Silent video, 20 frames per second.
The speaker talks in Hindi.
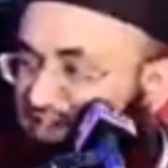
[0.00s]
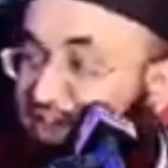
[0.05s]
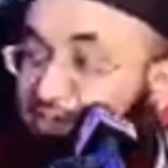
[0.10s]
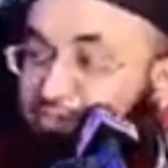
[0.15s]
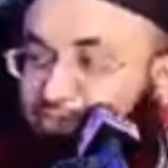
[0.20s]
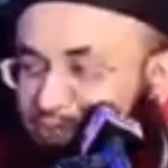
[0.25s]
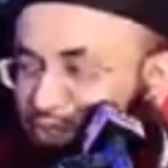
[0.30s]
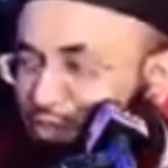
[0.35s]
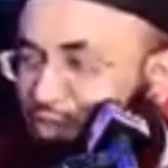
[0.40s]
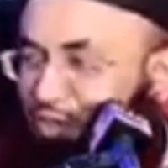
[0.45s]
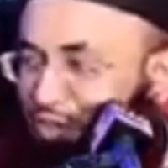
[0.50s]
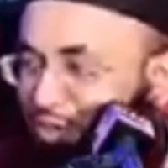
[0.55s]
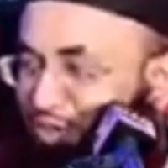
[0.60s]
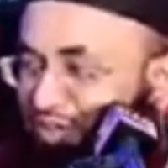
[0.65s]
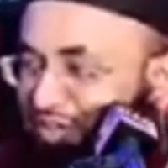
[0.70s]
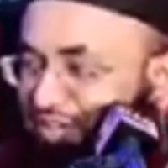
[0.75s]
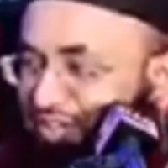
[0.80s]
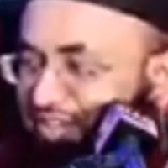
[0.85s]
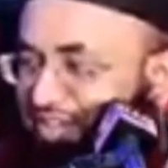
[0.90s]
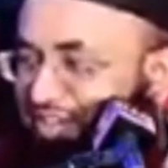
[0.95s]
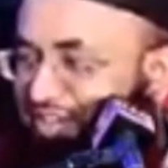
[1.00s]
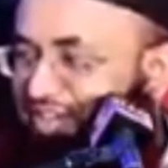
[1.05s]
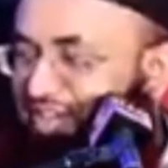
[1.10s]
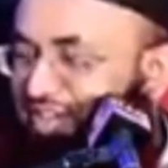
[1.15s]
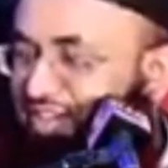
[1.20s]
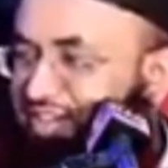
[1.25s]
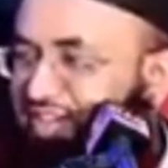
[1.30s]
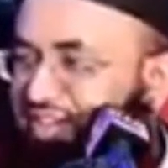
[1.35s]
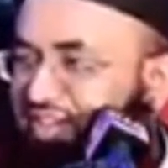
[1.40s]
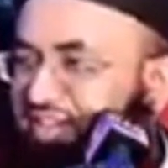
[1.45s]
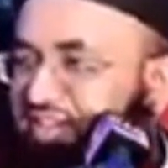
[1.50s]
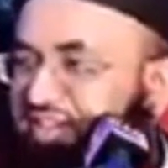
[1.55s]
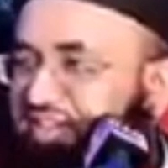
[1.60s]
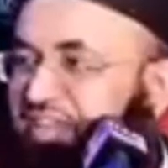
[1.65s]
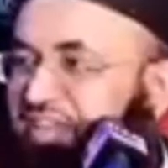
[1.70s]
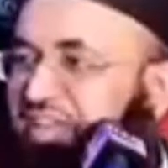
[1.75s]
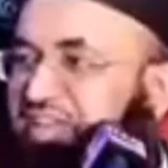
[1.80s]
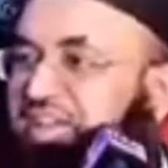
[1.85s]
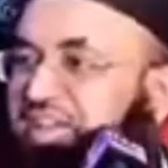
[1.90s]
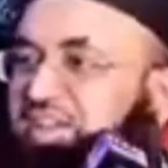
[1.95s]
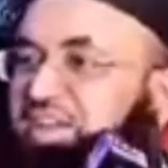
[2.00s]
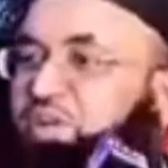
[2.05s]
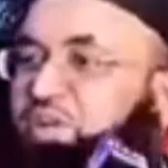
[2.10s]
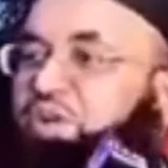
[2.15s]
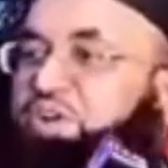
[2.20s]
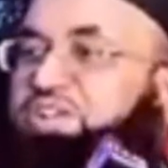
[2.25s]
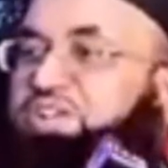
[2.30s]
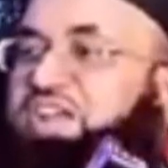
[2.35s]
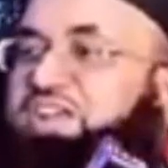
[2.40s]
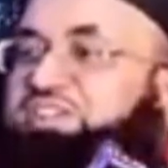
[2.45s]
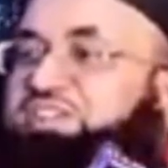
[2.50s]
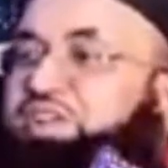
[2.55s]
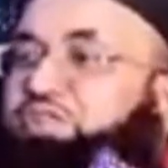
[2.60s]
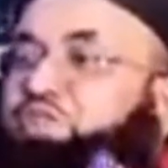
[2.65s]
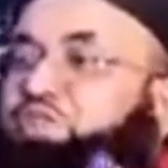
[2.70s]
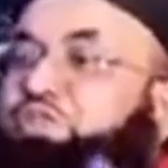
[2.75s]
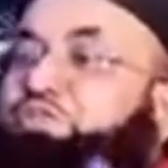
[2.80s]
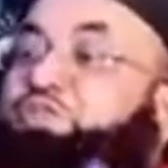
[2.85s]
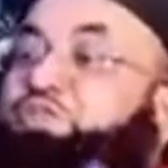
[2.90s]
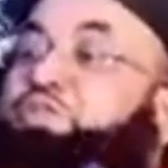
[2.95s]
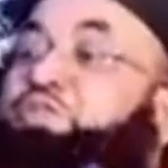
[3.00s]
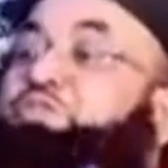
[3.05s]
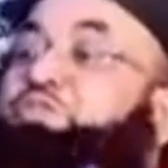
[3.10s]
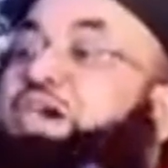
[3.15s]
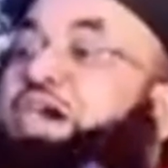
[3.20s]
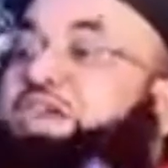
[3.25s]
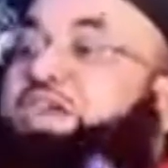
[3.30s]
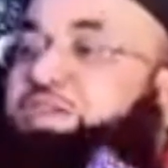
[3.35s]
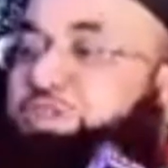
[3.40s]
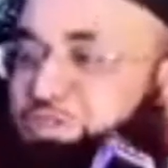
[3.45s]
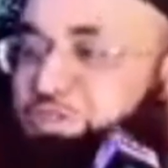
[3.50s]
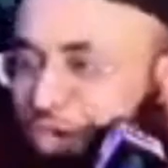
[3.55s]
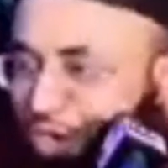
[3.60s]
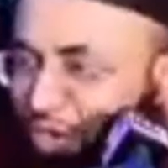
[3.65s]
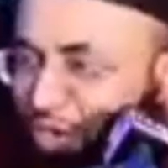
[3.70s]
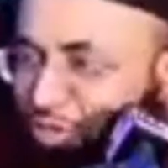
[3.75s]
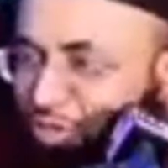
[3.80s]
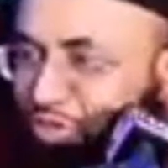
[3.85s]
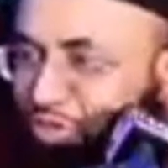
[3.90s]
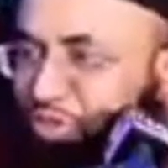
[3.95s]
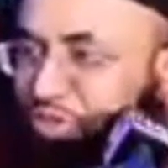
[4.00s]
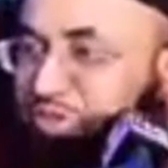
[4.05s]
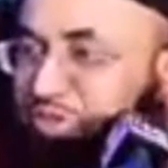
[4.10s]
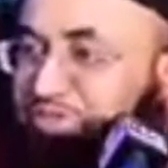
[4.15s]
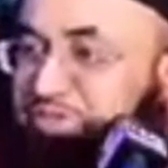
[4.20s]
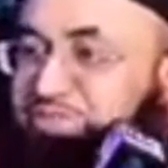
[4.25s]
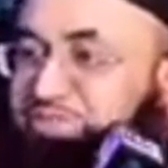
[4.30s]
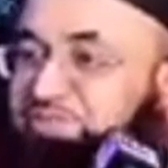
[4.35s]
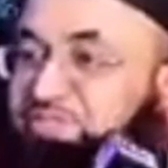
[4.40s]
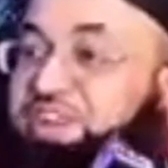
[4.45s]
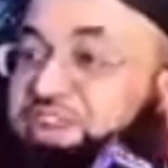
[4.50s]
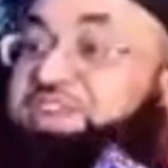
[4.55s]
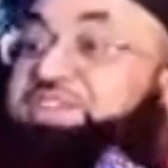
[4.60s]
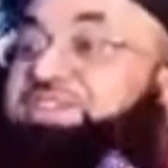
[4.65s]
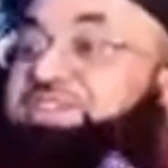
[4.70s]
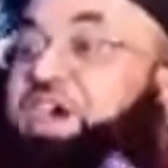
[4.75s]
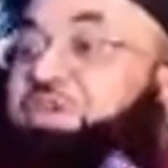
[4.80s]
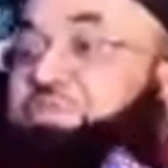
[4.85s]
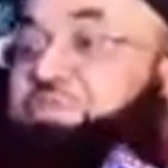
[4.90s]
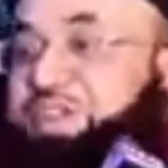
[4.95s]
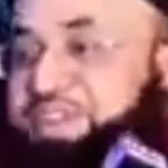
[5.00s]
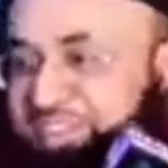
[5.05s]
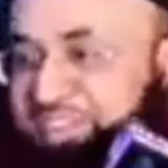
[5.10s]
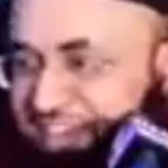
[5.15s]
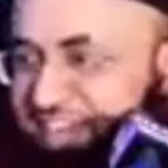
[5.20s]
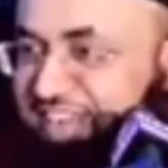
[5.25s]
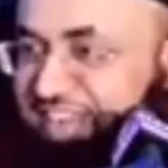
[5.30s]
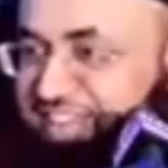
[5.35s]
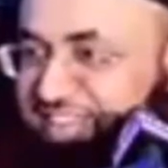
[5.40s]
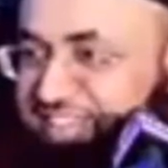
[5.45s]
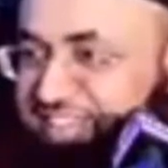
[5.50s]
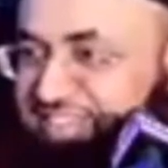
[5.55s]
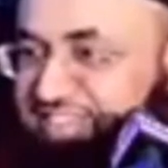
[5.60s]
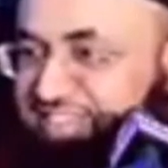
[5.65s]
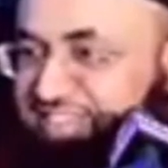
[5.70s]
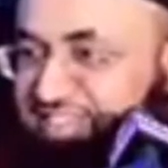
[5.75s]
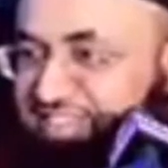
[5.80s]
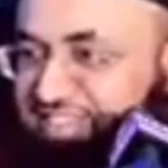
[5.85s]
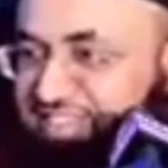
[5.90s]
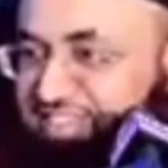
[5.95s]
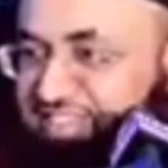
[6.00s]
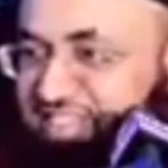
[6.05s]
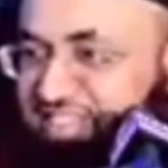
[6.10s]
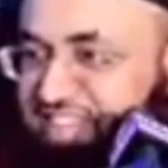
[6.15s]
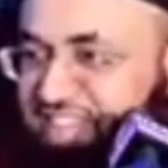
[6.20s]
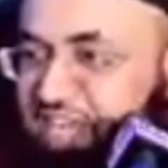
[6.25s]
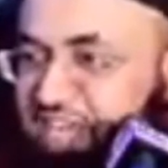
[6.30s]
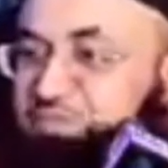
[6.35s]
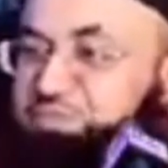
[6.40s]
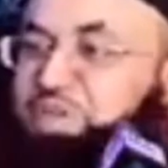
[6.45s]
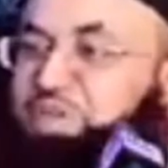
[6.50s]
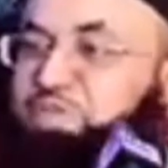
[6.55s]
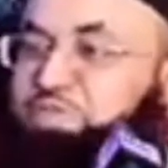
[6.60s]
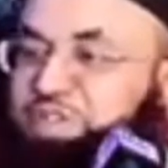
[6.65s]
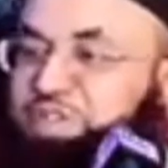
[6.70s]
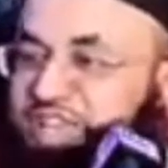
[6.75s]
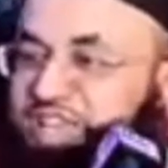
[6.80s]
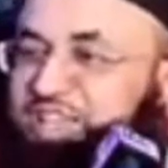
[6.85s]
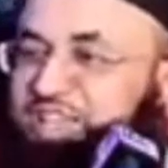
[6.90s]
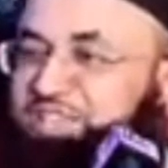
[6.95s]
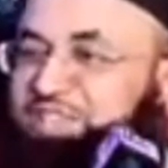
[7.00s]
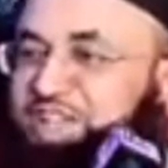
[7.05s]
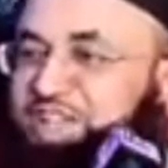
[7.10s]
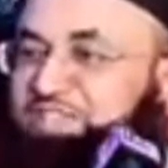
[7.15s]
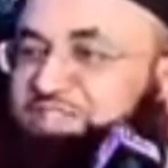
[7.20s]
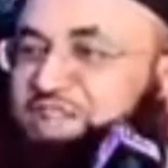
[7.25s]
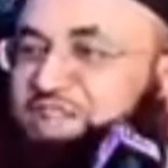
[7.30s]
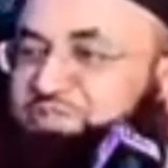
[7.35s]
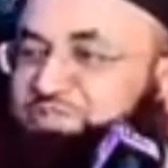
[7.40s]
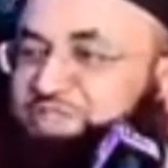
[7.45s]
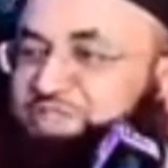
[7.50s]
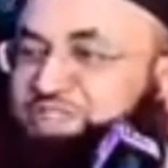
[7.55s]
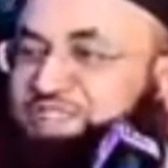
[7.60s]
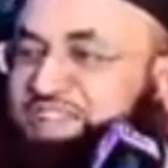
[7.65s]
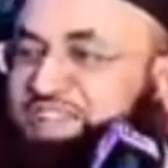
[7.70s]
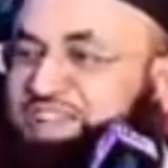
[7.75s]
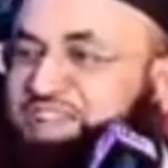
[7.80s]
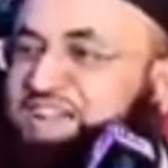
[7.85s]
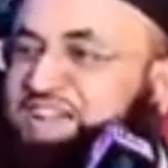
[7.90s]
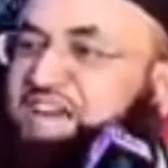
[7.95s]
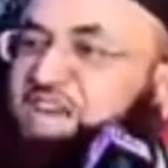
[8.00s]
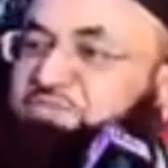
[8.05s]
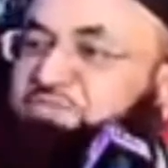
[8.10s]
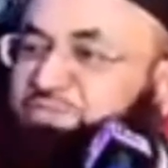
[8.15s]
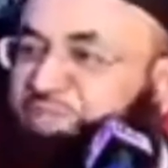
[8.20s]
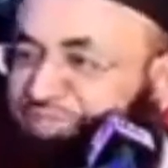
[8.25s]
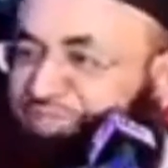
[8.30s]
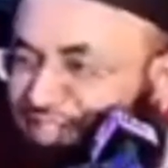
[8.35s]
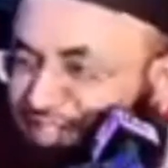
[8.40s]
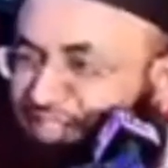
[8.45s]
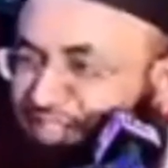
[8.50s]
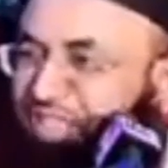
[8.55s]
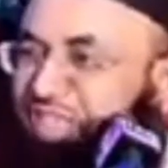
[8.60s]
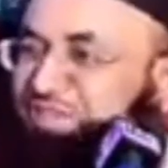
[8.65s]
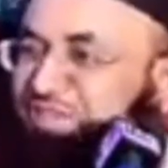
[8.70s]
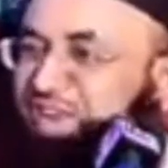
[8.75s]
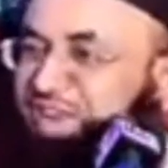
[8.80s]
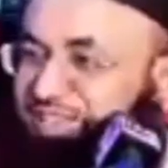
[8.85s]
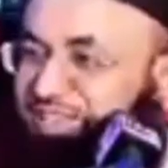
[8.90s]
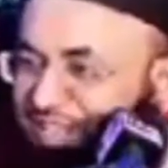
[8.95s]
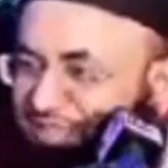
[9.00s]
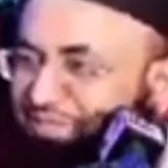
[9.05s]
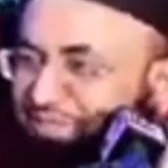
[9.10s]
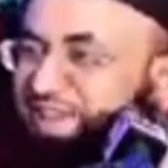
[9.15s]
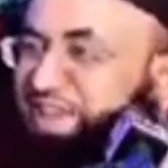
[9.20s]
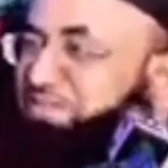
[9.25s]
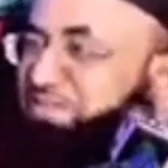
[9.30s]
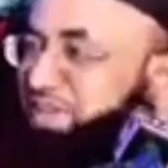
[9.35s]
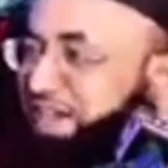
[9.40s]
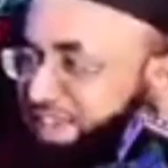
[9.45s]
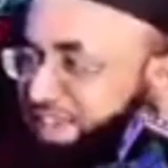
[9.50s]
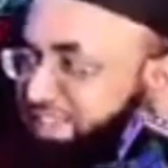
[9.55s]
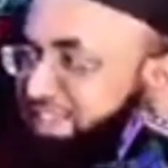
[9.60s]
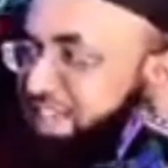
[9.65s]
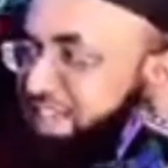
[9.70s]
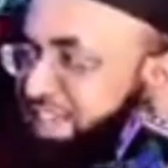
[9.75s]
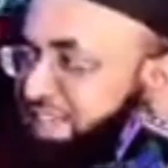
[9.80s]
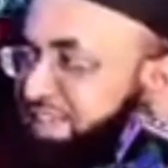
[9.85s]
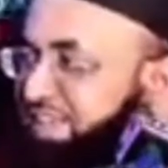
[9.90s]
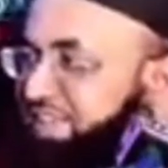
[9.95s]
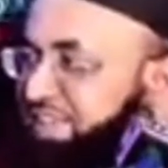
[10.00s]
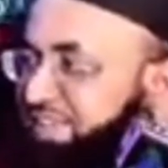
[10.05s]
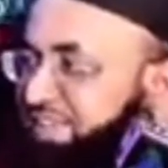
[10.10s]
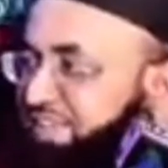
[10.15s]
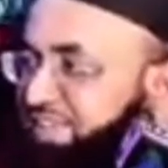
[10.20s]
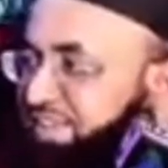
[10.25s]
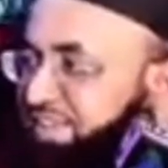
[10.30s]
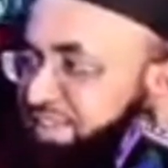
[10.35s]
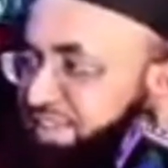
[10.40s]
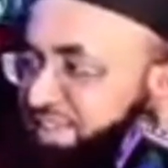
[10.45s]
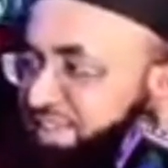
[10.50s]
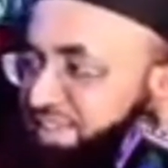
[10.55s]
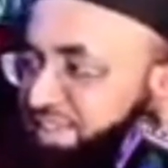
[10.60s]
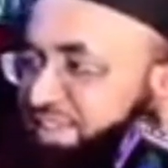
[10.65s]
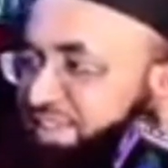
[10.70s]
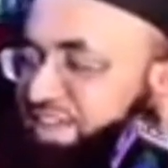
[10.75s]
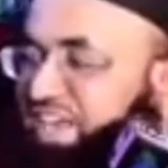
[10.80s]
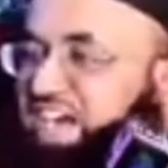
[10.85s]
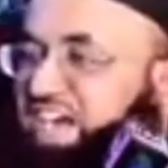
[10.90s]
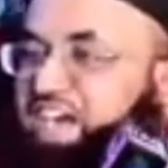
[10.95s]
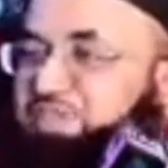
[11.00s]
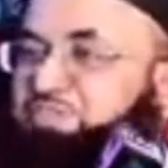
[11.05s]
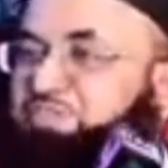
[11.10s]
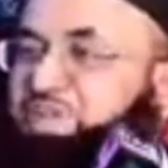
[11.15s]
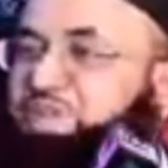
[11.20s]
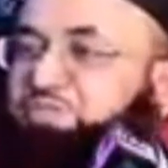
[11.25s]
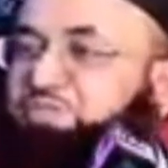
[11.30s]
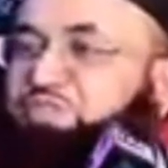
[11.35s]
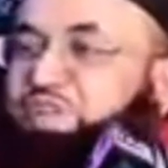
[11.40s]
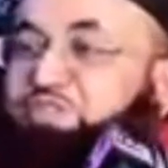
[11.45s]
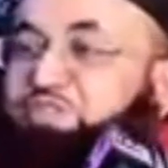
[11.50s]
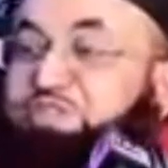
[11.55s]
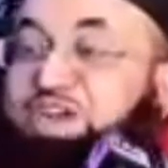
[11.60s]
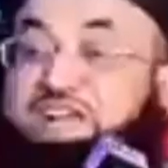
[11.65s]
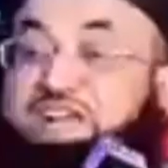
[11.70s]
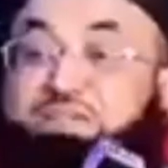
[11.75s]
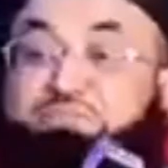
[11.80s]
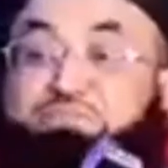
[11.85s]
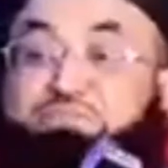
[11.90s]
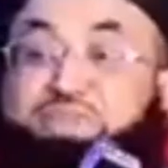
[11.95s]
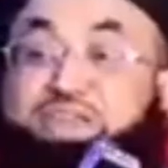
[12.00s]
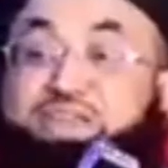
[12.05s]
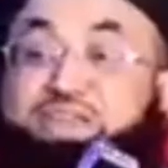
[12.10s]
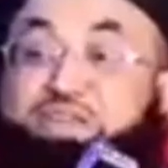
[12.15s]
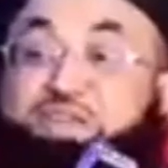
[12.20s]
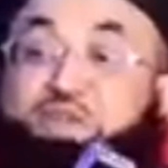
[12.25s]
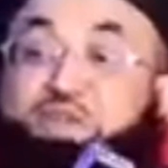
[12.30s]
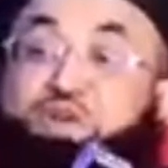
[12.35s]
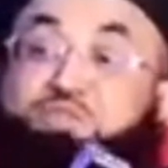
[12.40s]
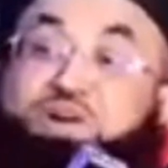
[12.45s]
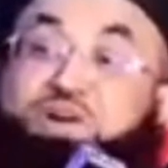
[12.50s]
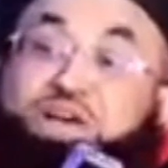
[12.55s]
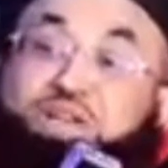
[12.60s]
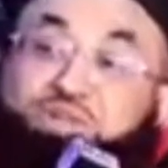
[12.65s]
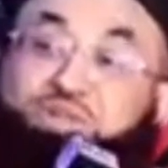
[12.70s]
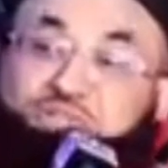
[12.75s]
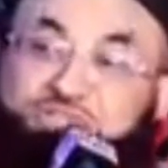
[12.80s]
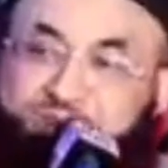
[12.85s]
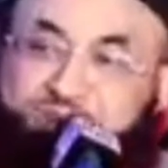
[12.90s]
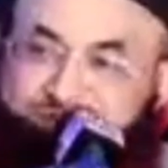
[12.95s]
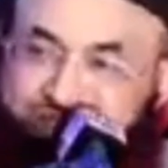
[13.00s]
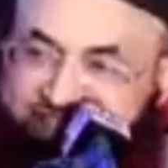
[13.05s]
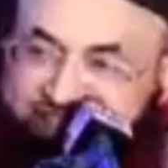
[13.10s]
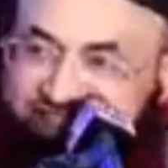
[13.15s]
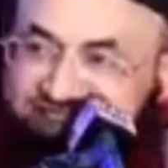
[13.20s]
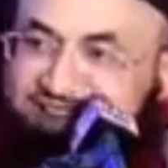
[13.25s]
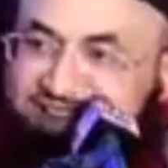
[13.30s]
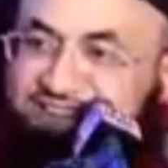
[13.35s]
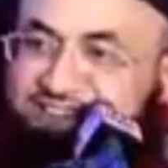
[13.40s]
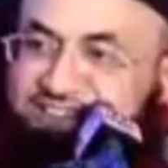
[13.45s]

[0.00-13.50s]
अब देखो लोग कहते हैं तुम भी मान जाओ तो फर्क क्या पड़ेगा अब पीर मेर अली शाह साहब से कहा गया आप भी ततहीर वाला ये माना मान जाए आपने फरमाया मैं क्यों मानू ये माना